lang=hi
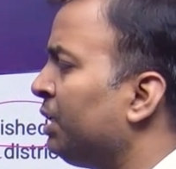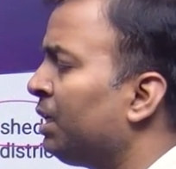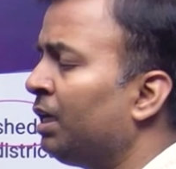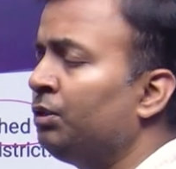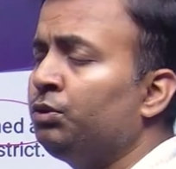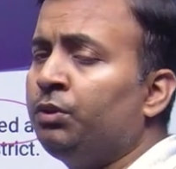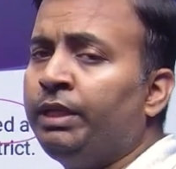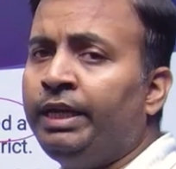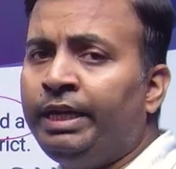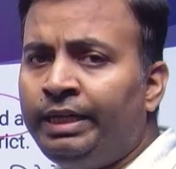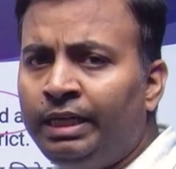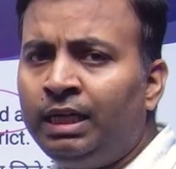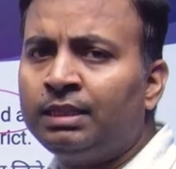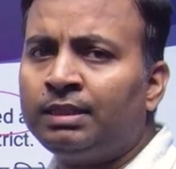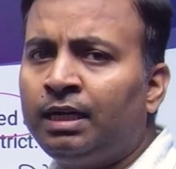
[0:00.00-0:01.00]
का जो
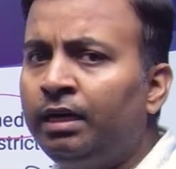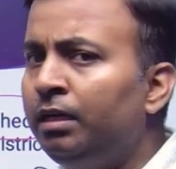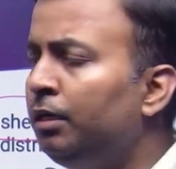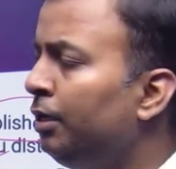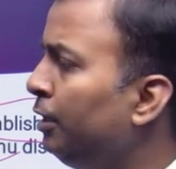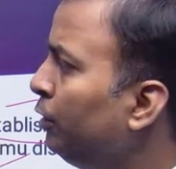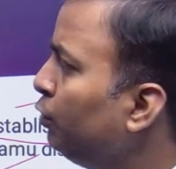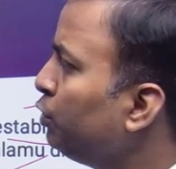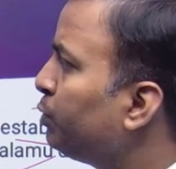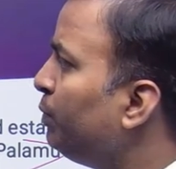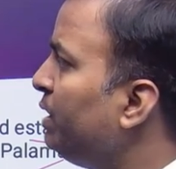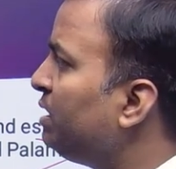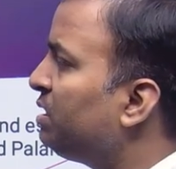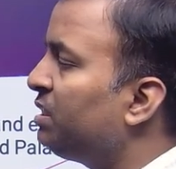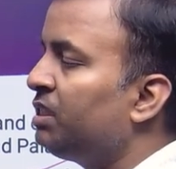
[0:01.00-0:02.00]
एरिया था उसमें
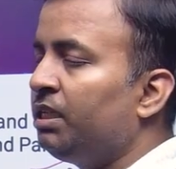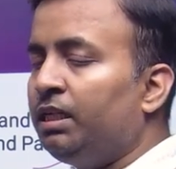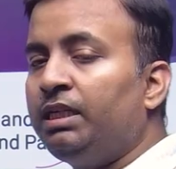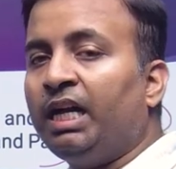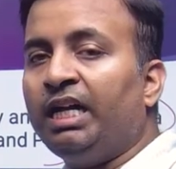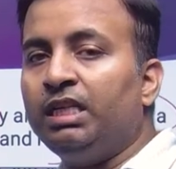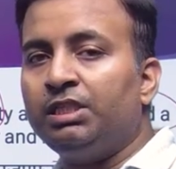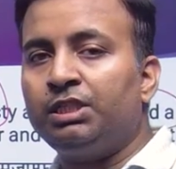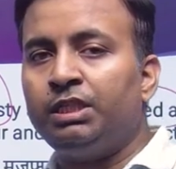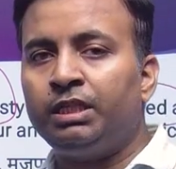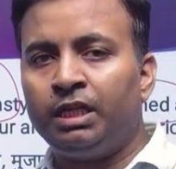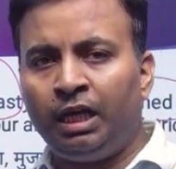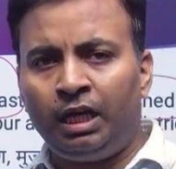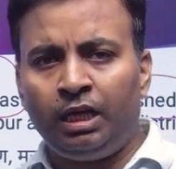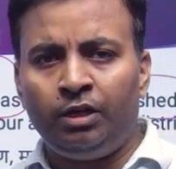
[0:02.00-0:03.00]
इस चेयर डायनेस्टी
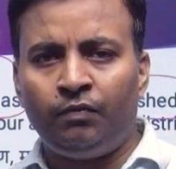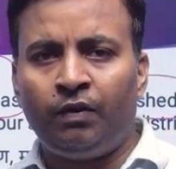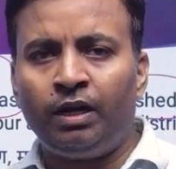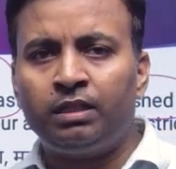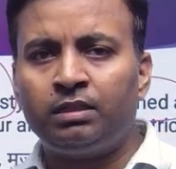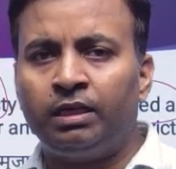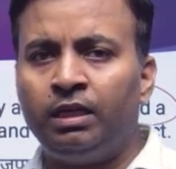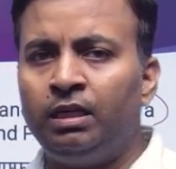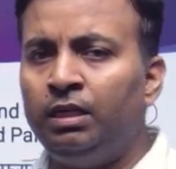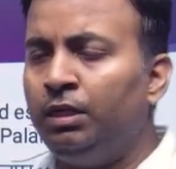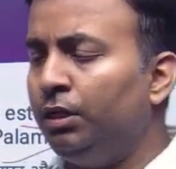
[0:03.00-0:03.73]
का इफेक्ट था